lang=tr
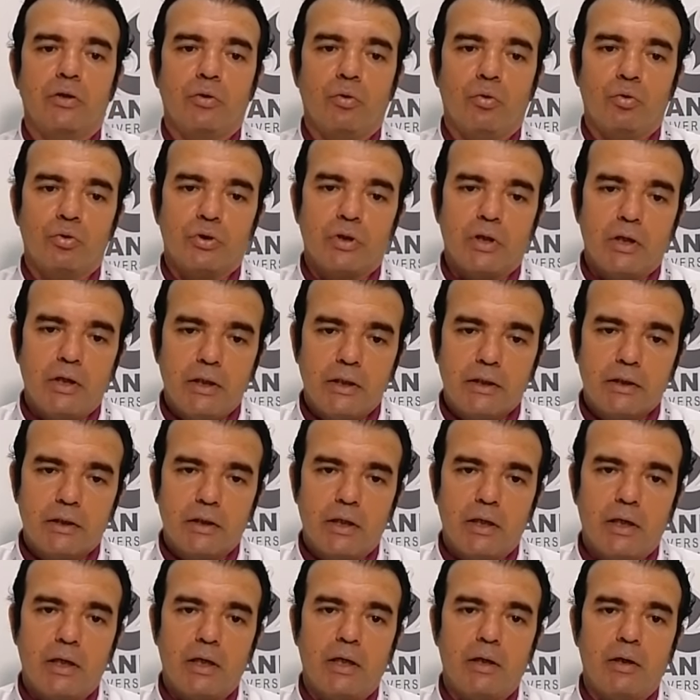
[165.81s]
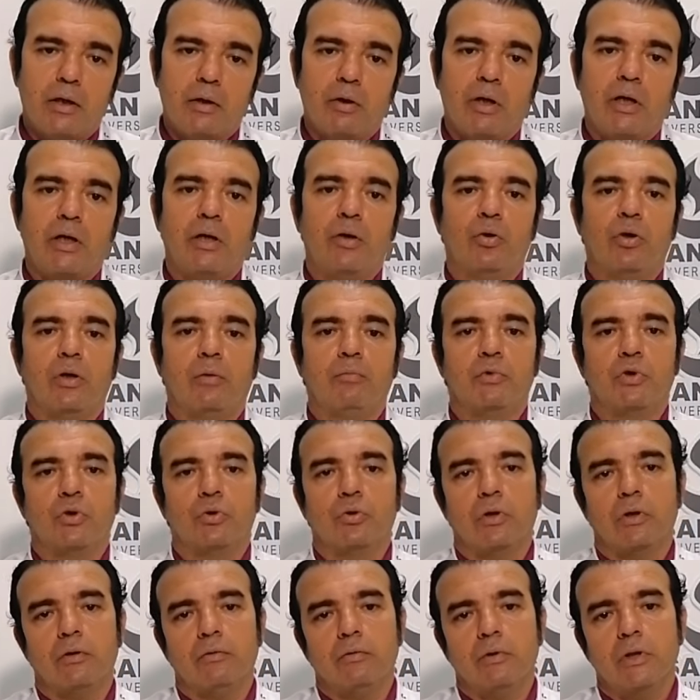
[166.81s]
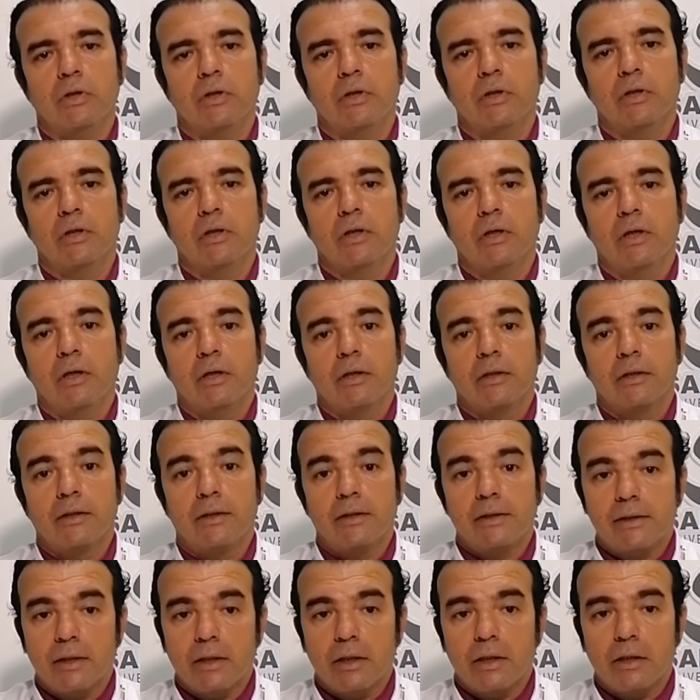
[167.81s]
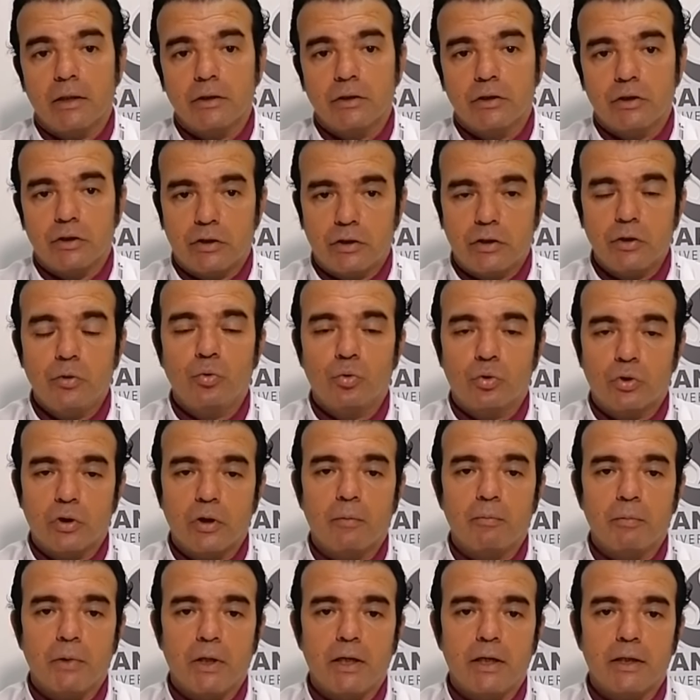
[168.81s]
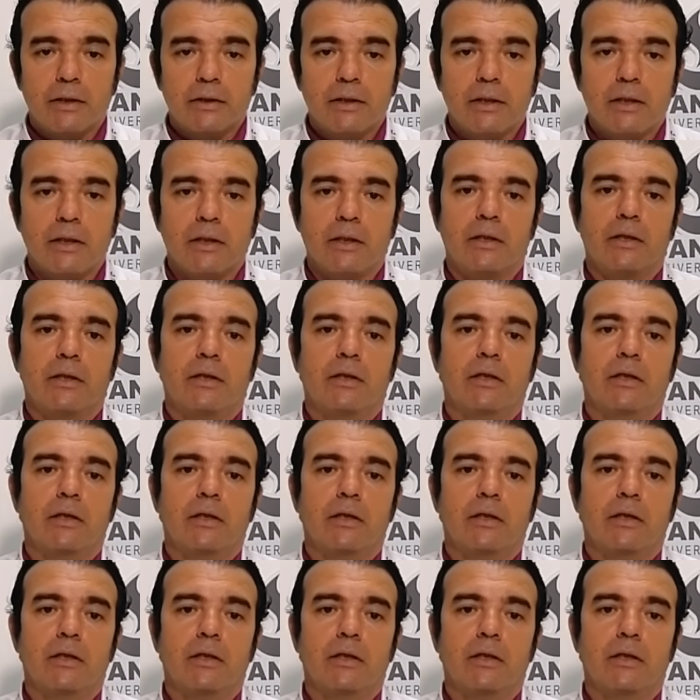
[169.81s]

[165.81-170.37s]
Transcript: özellikle en önemli görevi dize ciddi yüklenmelerde